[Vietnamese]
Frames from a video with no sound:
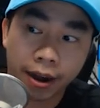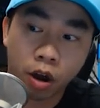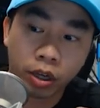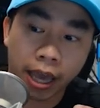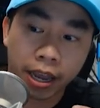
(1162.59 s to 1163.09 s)

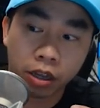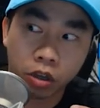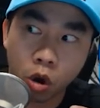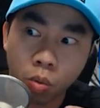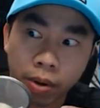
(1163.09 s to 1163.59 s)
nó có thể
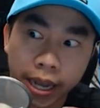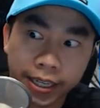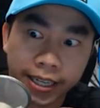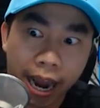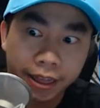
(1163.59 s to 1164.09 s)
dùng để
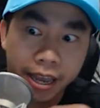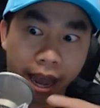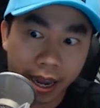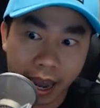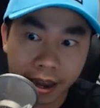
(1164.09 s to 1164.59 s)
xài tiền
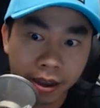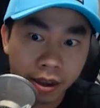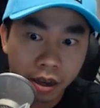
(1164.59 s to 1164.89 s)
hàng ngày